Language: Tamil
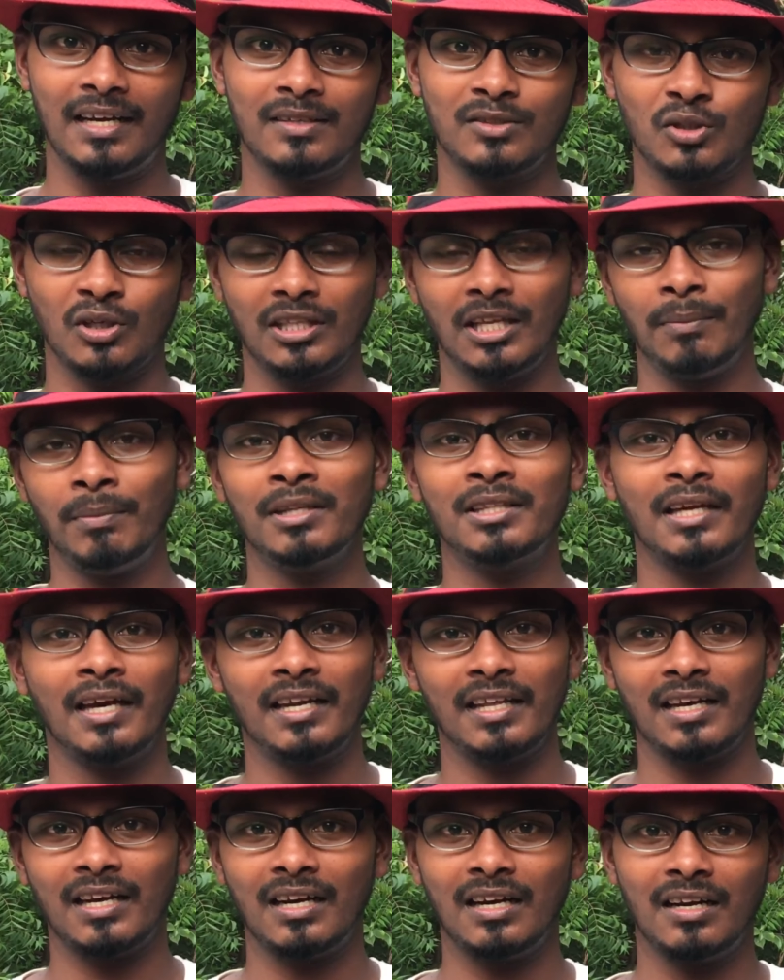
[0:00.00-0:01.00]
ஸோ அதை எப்படி
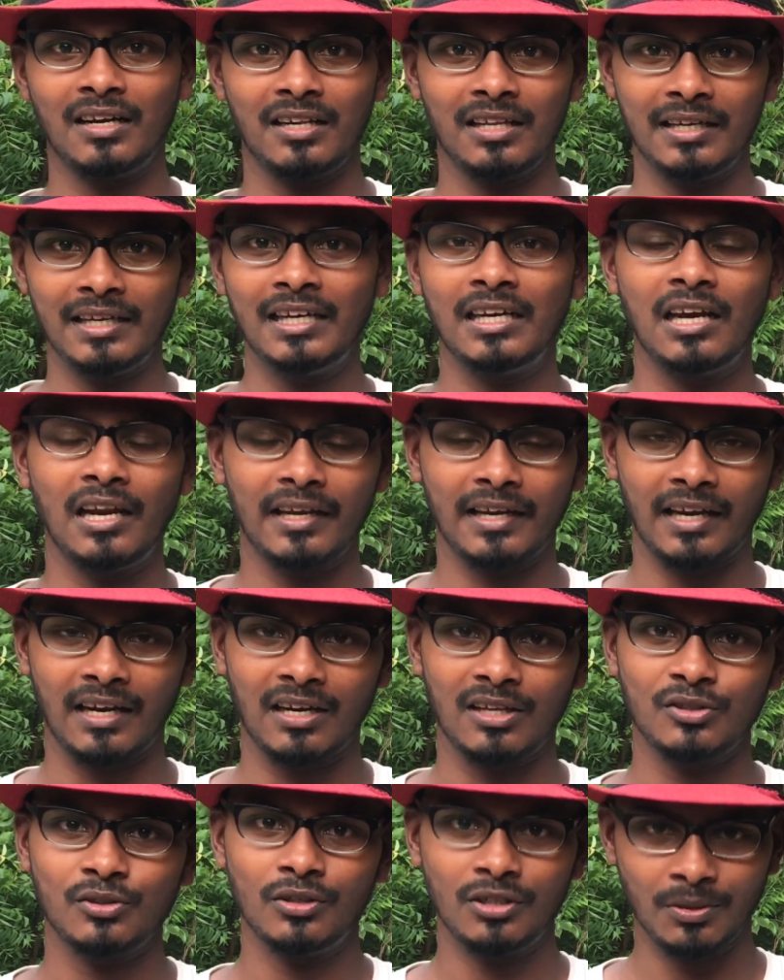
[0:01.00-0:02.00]
தயாரிக்கிறாங்கன்ற டீட்டெயிலாக
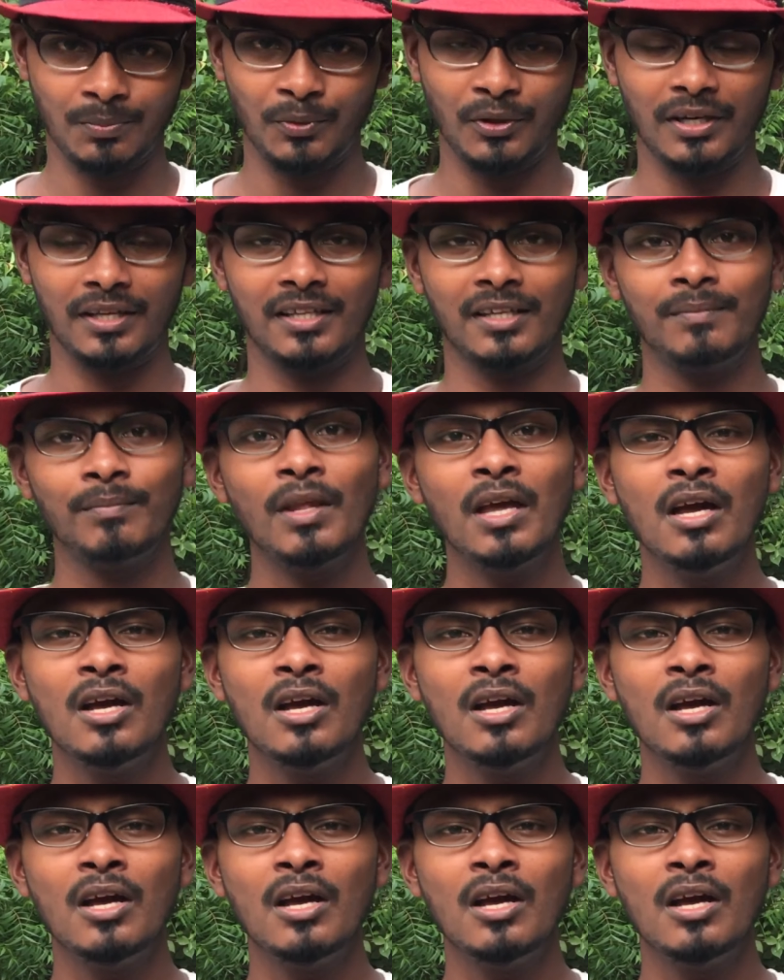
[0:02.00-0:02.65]
கேட்கலாம்னு சொல்லிட்டு போயிருந்தேன்